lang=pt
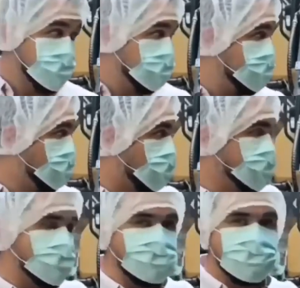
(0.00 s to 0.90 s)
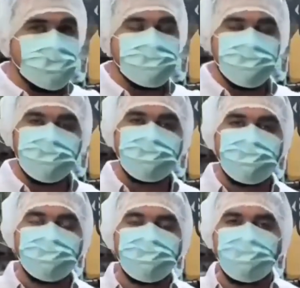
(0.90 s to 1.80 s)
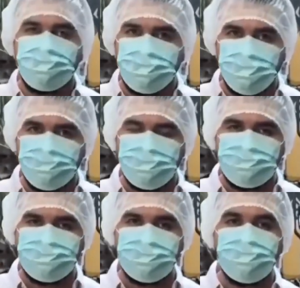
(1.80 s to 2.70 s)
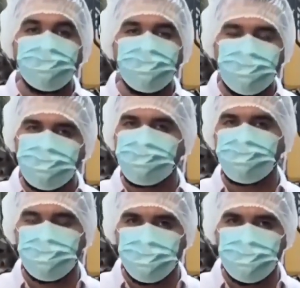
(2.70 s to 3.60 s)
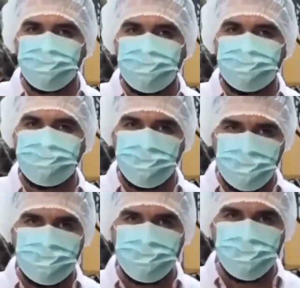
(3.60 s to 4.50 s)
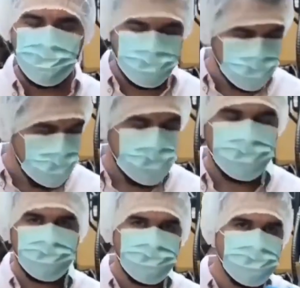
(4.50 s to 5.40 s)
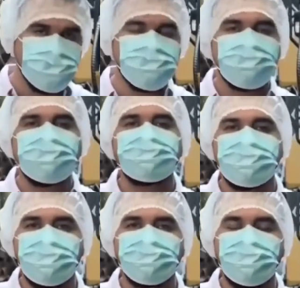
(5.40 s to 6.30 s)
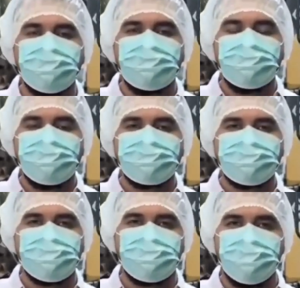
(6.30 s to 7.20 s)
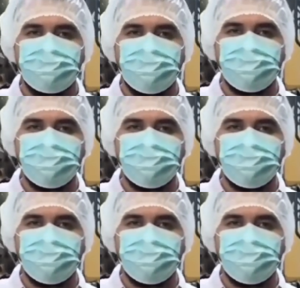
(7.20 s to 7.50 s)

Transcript: Desse ponto para trás, a nossa equipe não pode passar pelo risco de contaminação e até por isso que nós estamos utilizando esses equipamentos de